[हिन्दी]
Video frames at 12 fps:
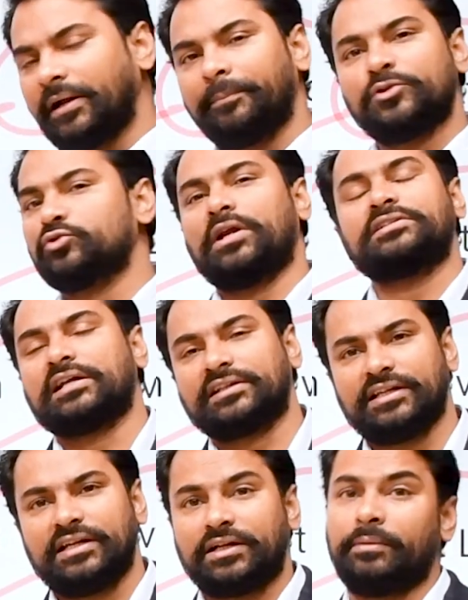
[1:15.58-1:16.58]
कंपनी चुनना
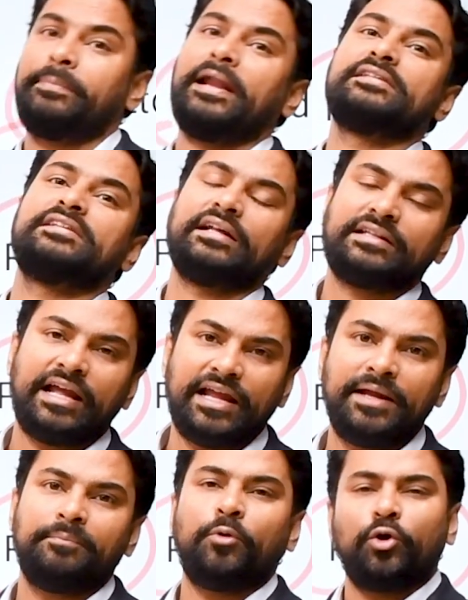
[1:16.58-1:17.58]
चाहते हैं कंप्लाइंस ज़्यादा
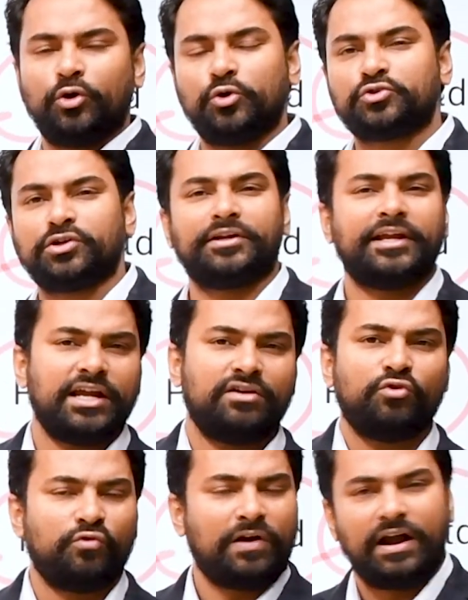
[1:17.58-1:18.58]
है बोर लोशन ये
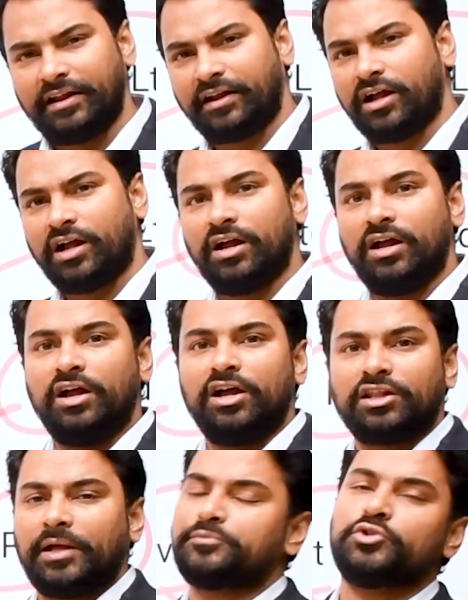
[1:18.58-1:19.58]
वो फलान हिंका
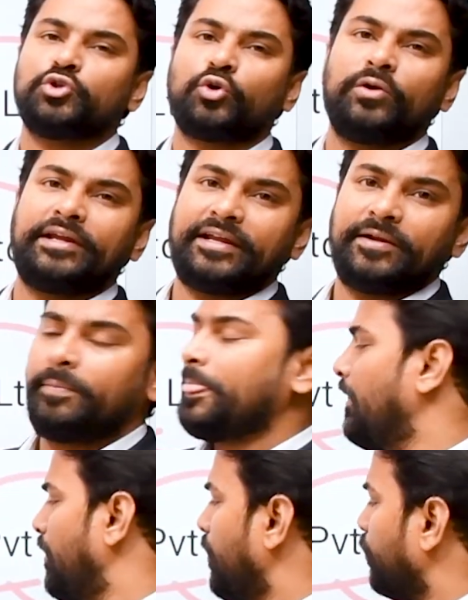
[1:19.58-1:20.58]
सब चीज़ों को लेके
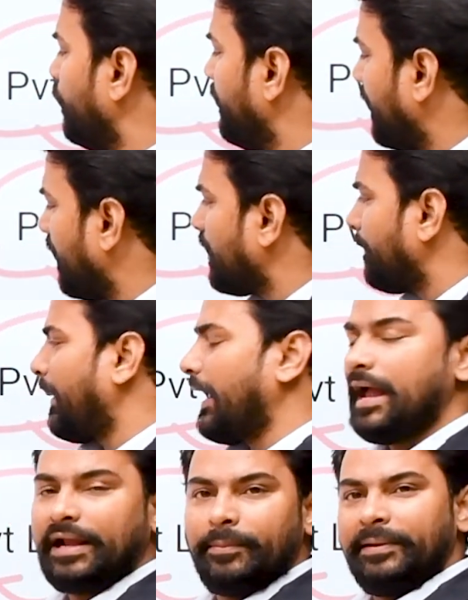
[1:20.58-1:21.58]
तो ये कंसेप्ट
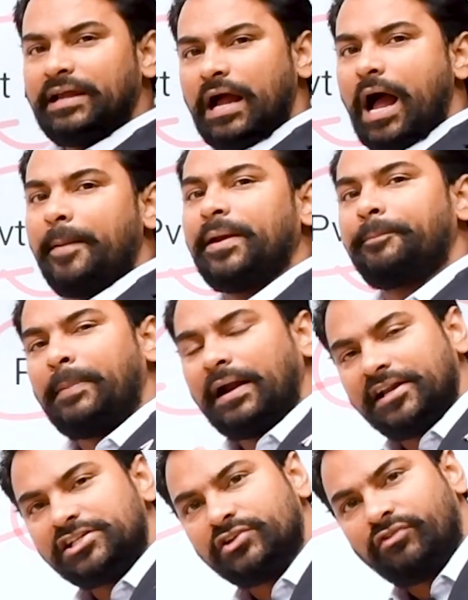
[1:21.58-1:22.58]
आया कि भैया आप एक
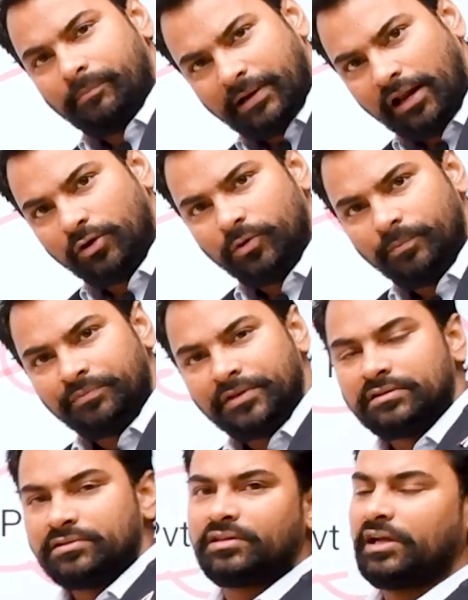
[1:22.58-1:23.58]
पार्टनरशिप फॉर्म बना लो
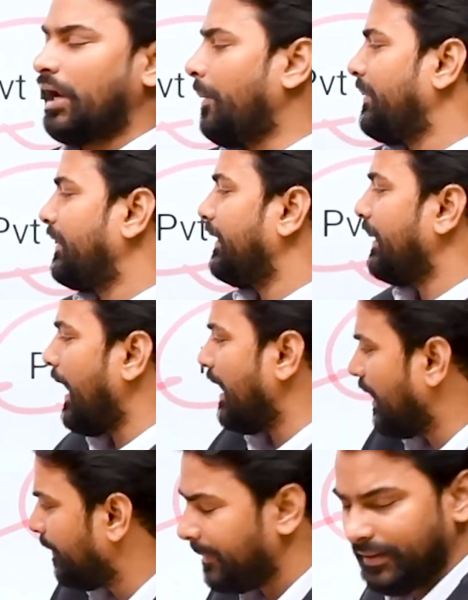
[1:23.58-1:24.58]
जिसका नाम रखेंगे
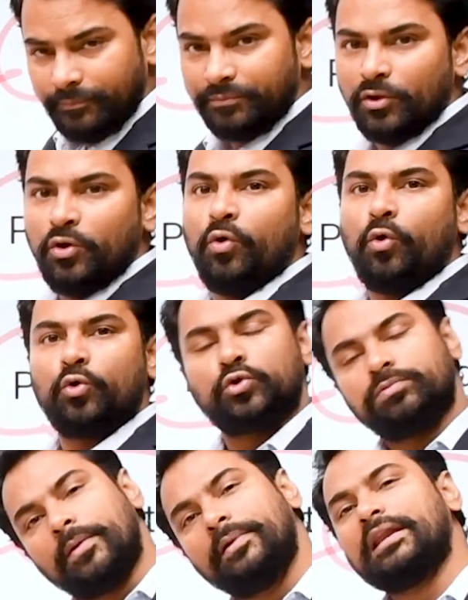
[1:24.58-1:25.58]
एल और
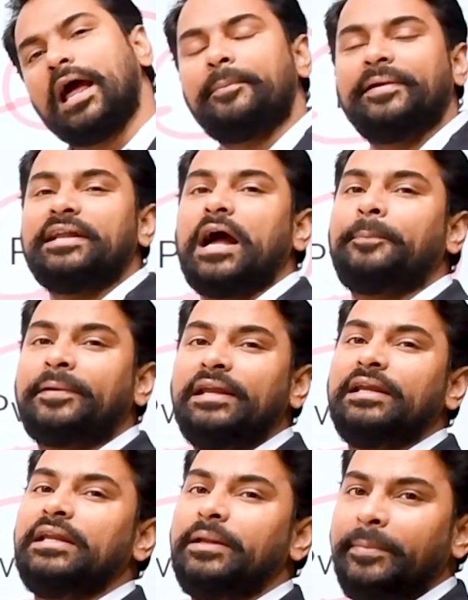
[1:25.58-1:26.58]
उसमें भी लाइबिलिटी आपकी
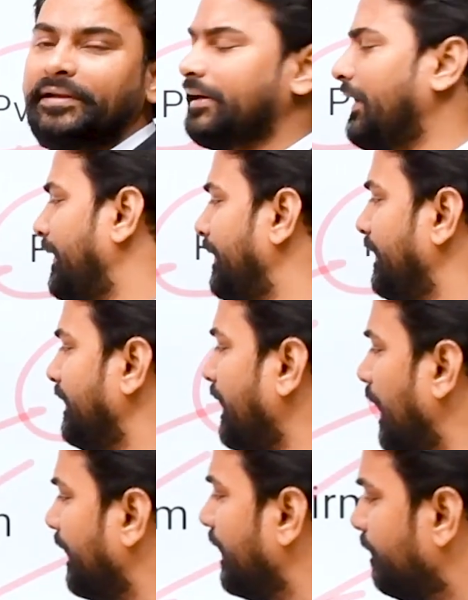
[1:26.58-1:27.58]
लिमिटेड रहेगी
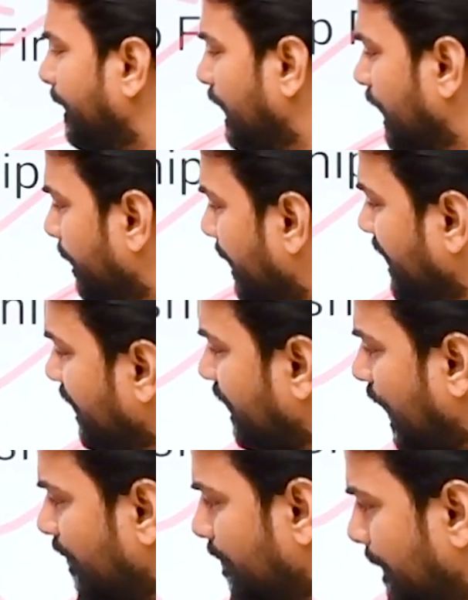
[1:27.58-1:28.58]
यानी कि इसमें लिमिटेड का